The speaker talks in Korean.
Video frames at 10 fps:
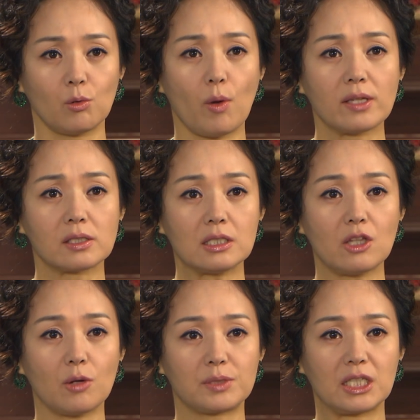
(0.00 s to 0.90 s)
왜
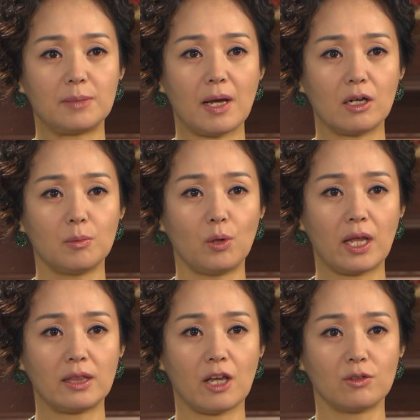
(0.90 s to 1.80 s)
쓸데없이 입양을
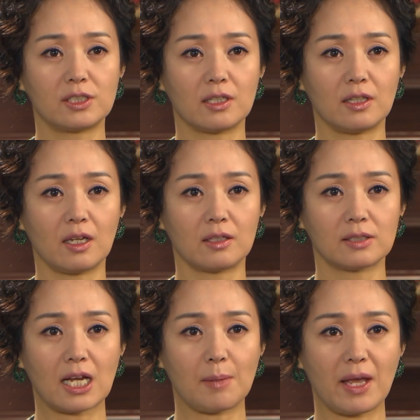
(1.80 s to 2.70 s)
보냈네 어쨌네
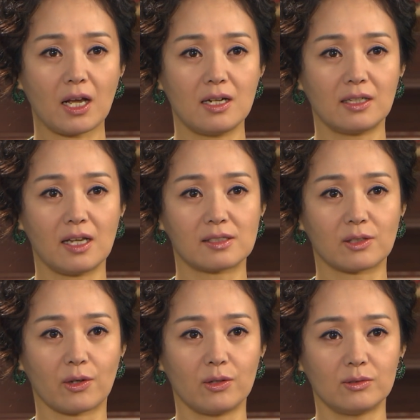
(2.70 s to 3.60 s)
사람 헷갈리게
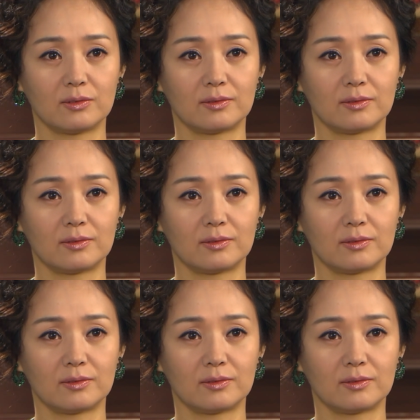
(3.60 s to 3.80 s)
했어요?